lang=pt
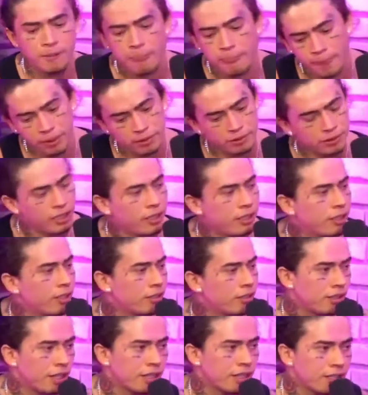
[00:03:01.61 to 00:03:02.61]
tem
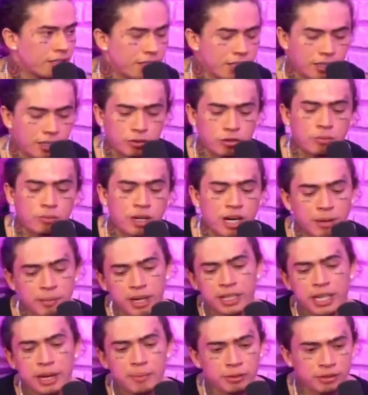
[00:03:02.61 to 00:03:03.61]
isso, tem aquilo, tudo mais,
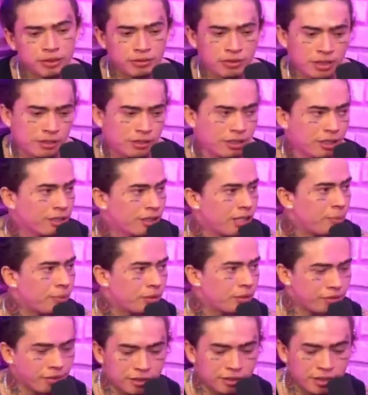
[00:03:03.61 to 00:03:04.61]
mas dá para você fazer isso, dá para
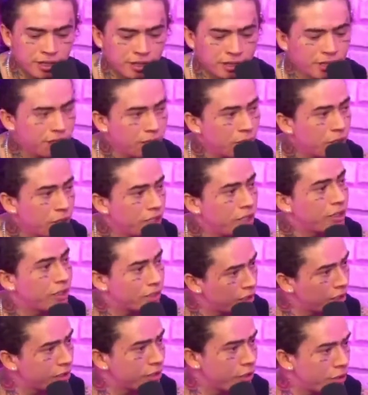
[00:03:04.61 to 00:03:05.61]
você fazer aquilo. Eu queria
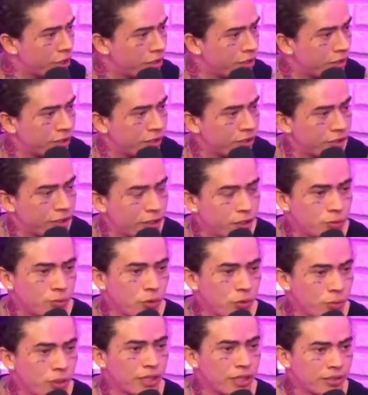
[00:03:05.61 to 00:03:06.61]
tanto que alguém tivesse feito isso
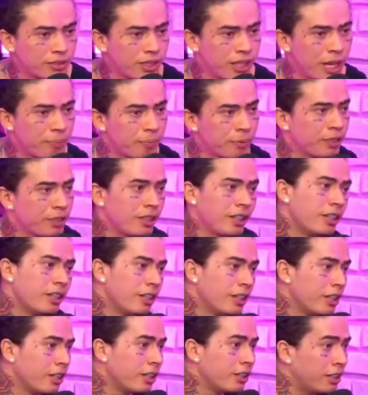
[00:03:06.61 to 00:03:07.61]
por mim nessa época,
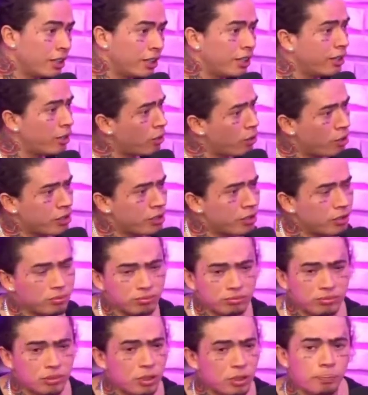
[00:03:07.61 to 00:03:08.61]
que hoje
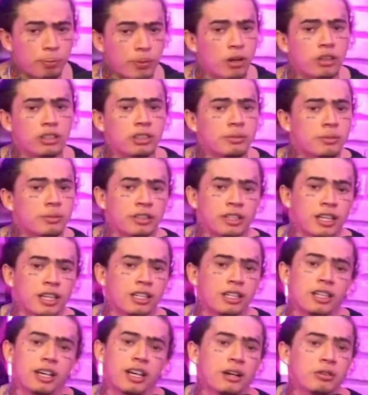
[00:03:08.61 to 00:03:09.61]
não importa, mano, quem
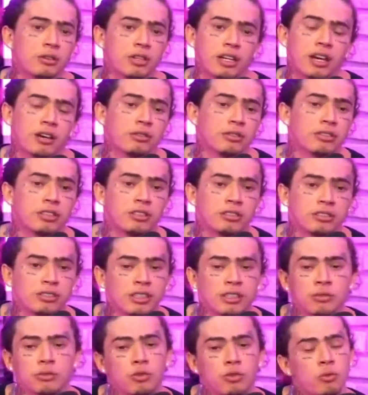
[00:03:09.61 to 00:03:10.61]
que é, o que que
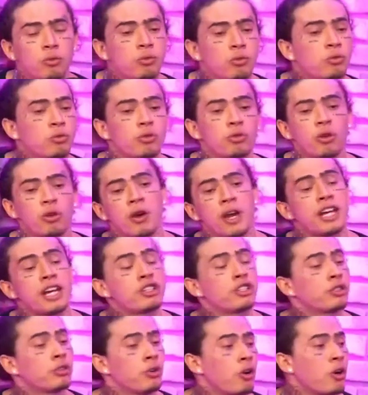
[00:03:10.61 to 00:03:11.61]
aconteceu, uhum. como, qual é a
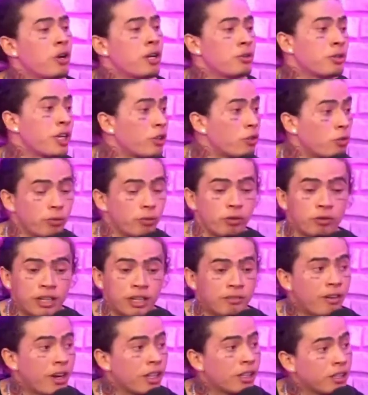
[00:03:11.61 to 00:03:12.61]
história, o que que o povo tá
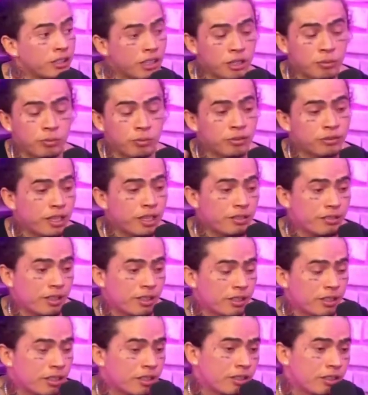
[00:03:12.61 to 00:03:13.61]
falando, o que, que o povo tá
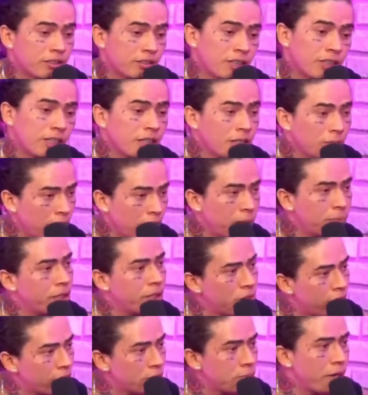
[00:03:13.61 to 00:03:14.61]
inventando. Para mim
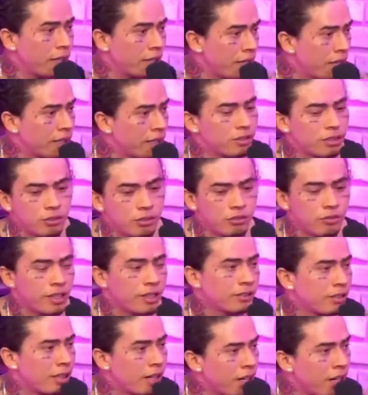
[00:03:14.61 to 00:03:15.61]
eu acho mais interessante
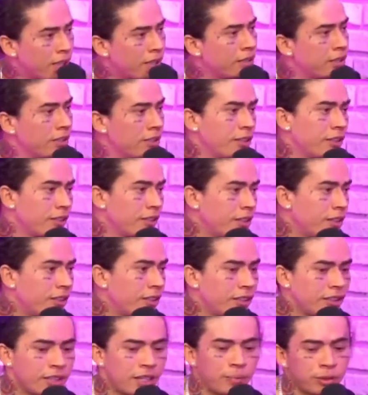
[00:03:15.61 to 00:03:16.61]
conversar, né,
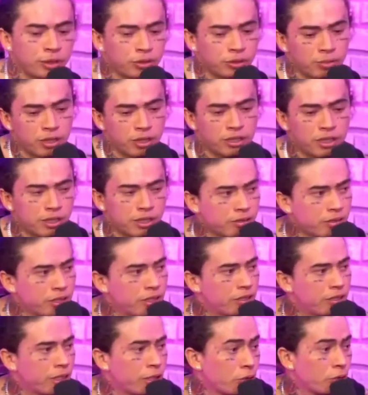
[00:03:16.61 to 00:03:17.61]
deixar a pessoa mais sim,
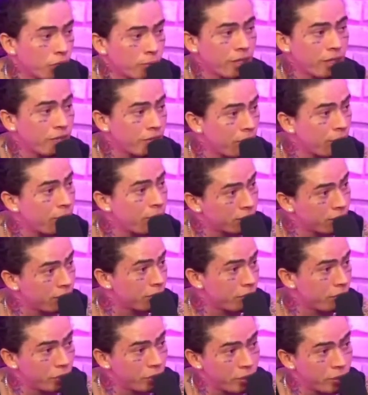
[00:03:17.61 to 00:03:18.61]
tranquila, sim, sim. eu também ficar mais
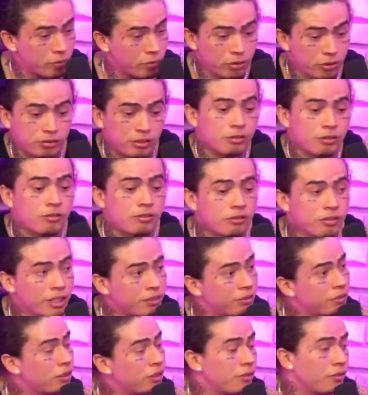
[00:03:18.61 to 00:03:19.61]
tranquilo, porque quando você
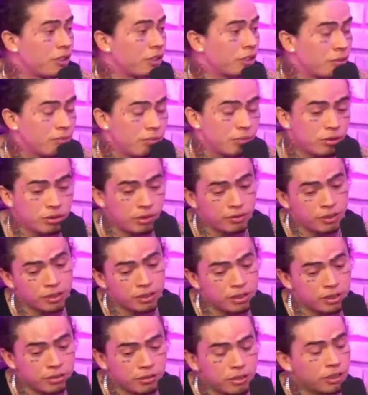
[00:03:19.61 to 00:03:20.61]
conversa, você fica de boa, é. você fica
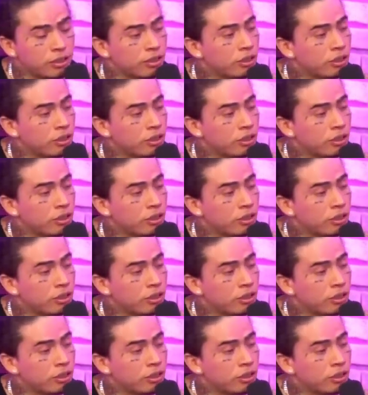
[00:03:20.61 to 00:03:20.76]
tranquilo, né?